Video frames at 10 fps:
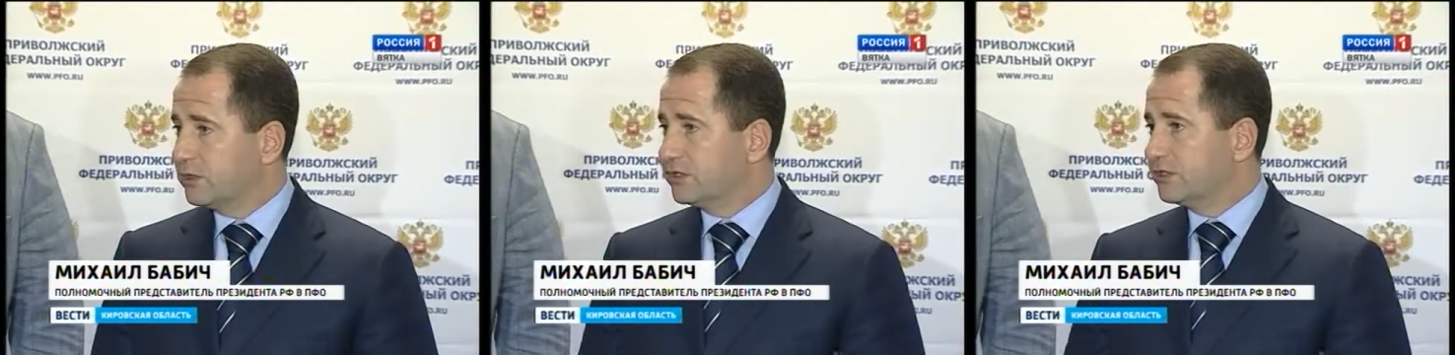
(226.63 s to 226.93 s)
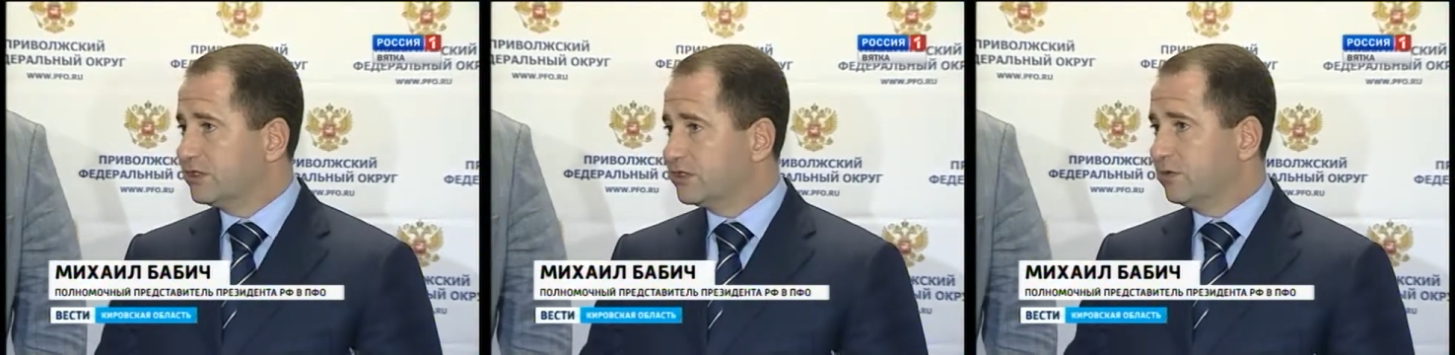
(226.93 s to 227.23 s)
мы
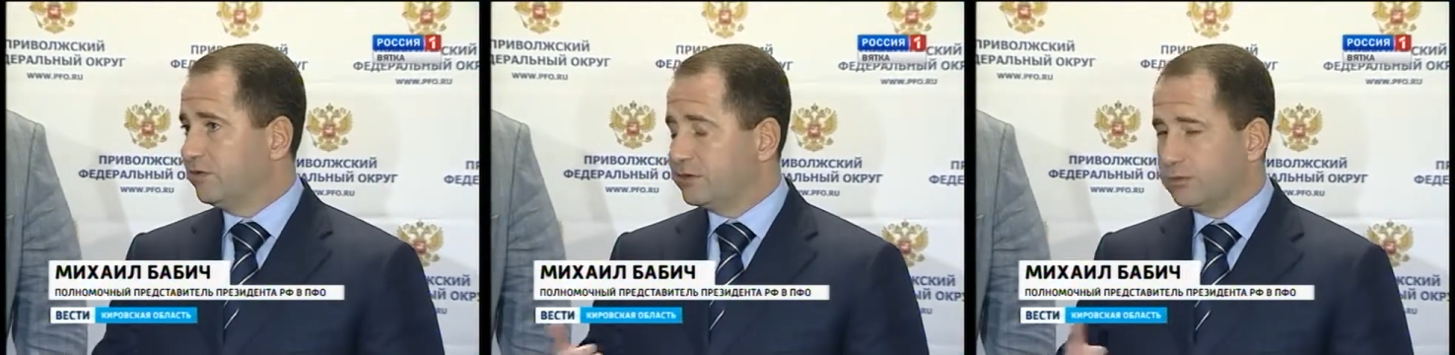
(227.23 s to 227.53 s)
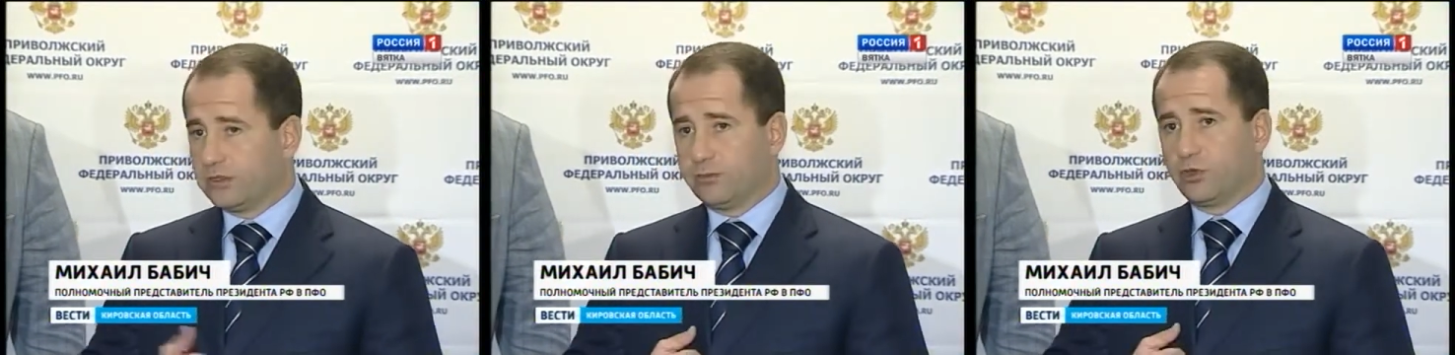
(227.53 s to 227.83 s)
должны не забывать,
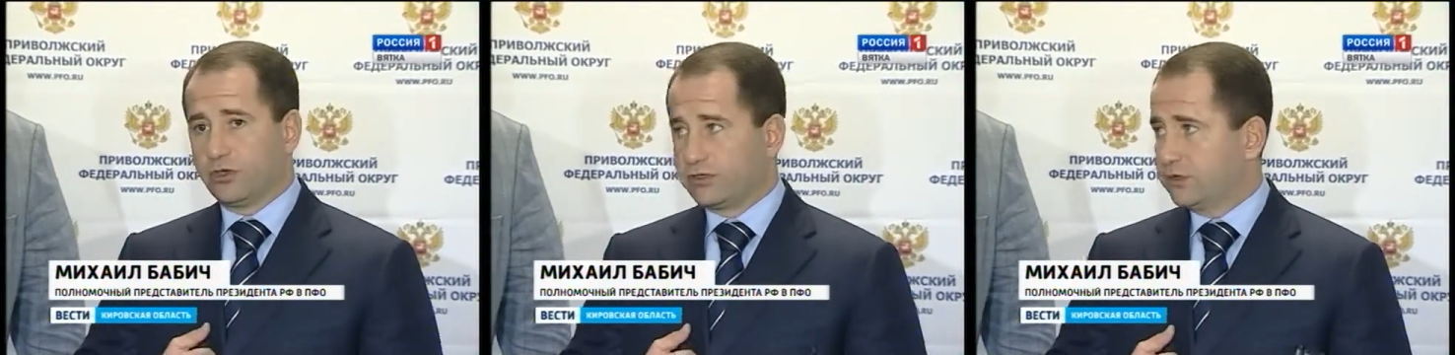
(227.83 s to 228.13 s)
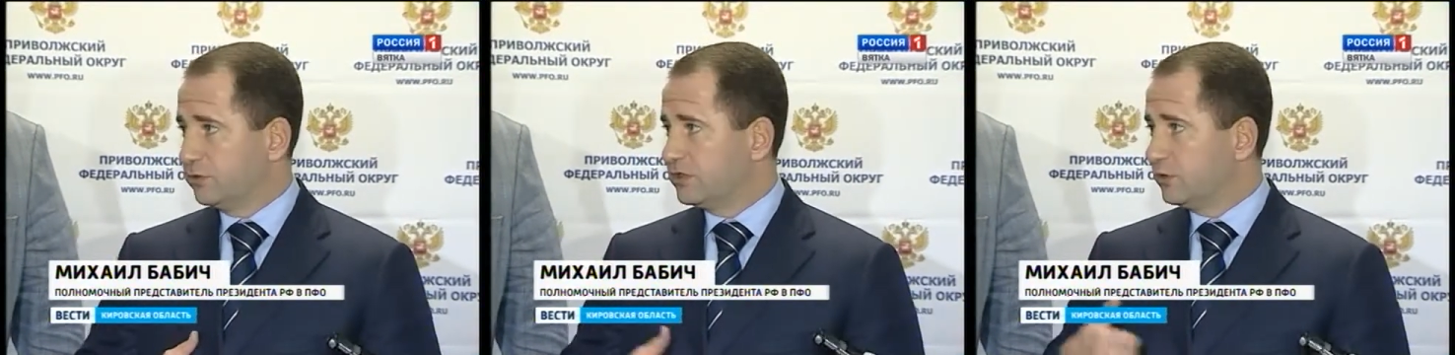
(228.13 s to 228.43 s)
что там по
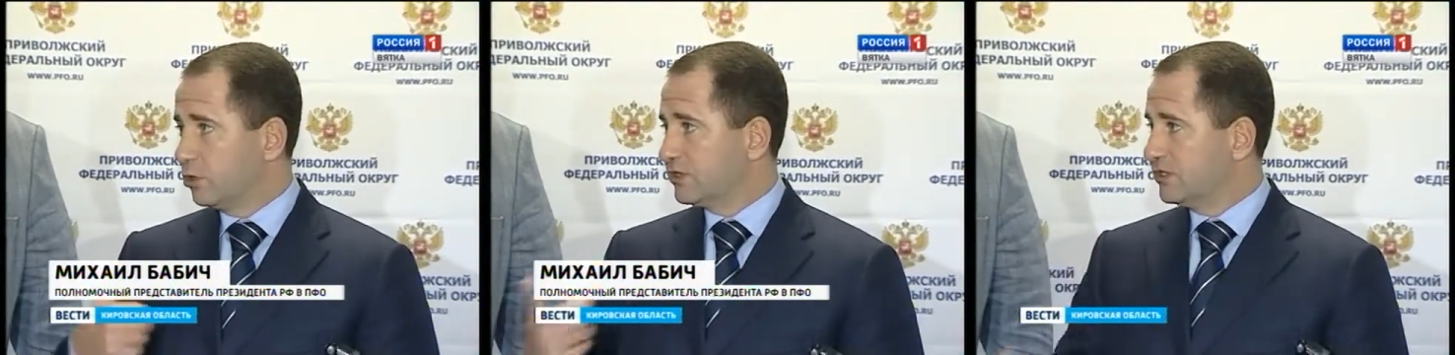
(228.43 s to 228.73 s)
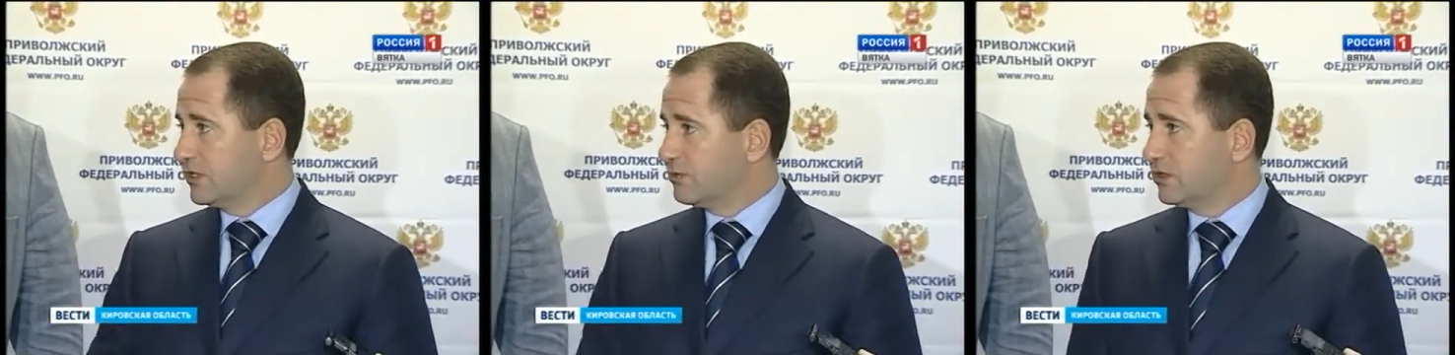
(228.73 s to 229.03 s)
Конституции, по
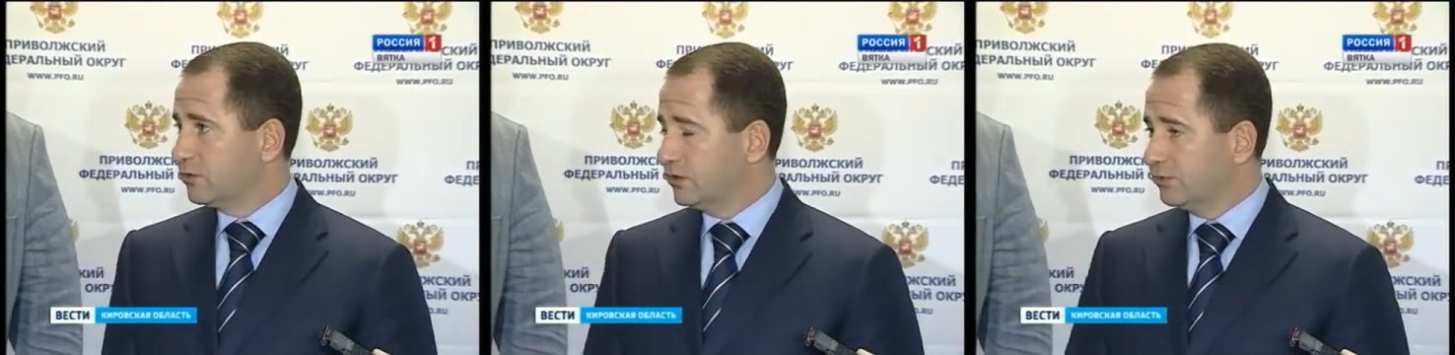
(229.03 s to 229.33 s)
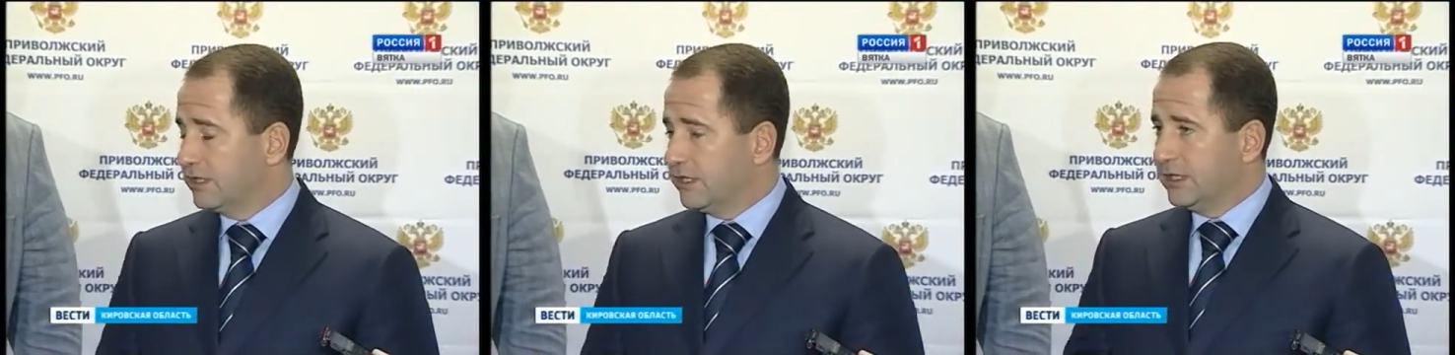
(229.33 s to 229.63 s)
российским
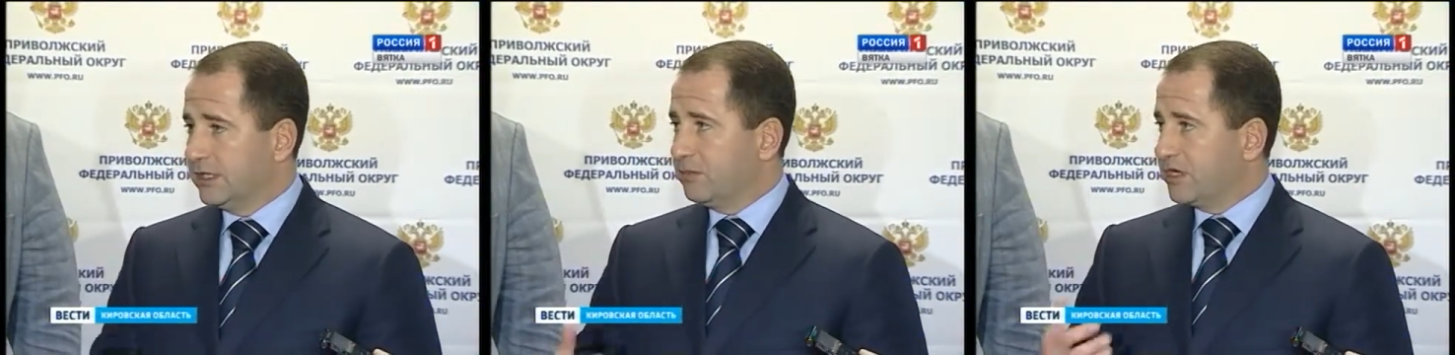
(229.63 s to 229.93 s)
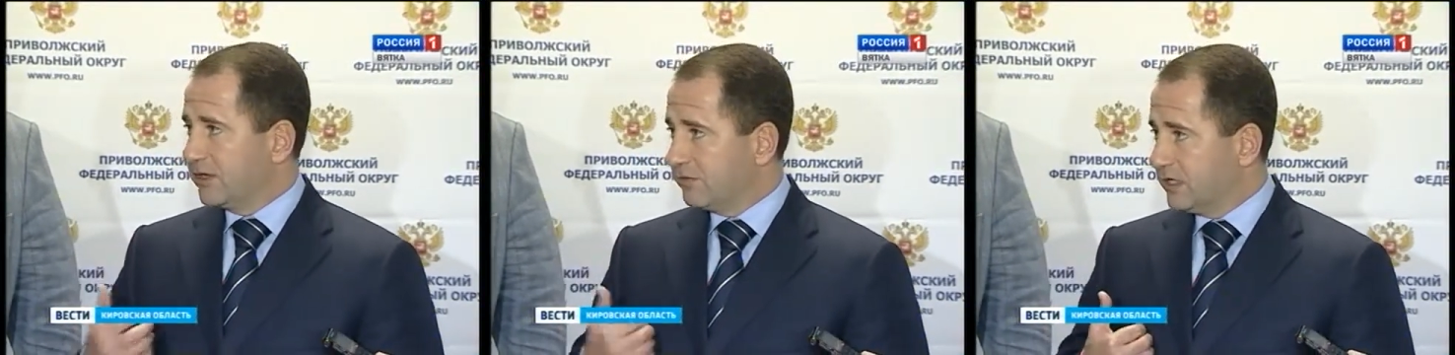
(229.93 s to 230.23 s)
законам мы
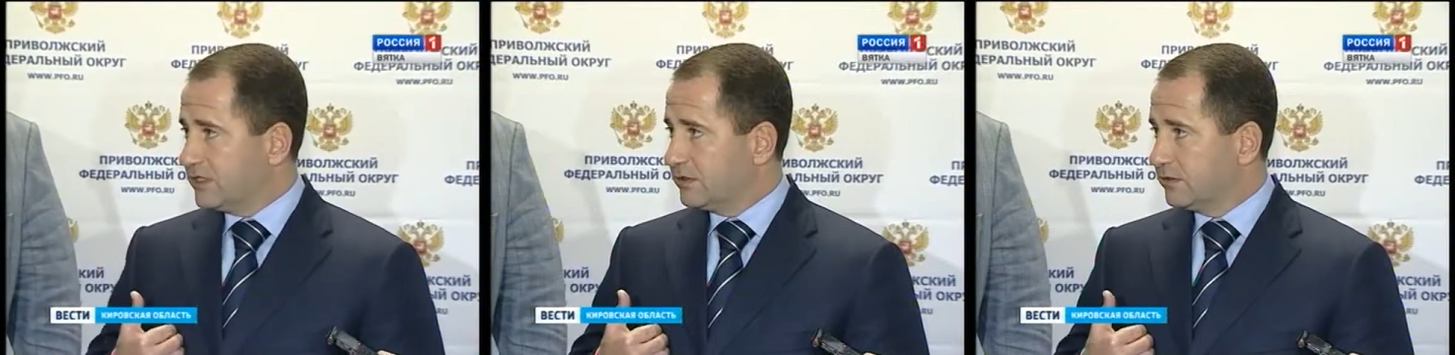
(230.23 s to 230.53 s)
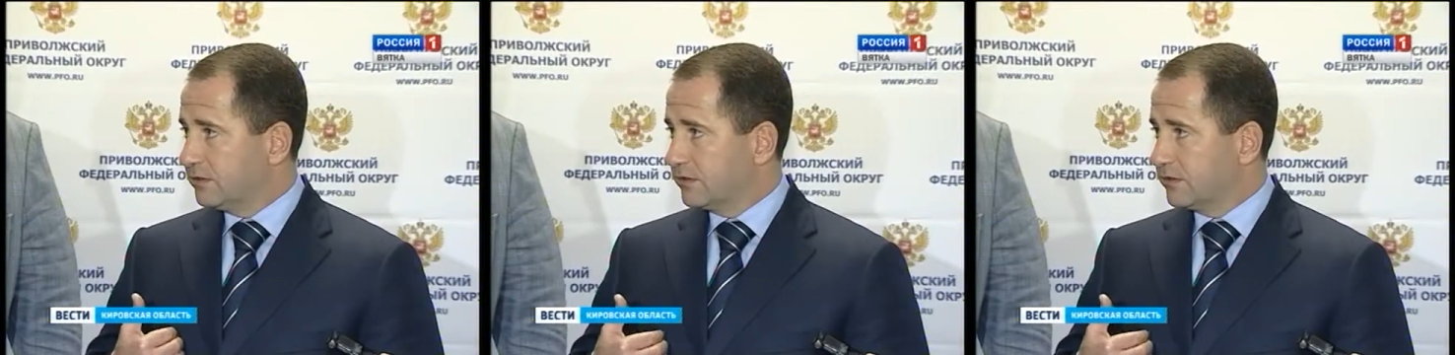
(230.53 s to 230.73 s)
как власть,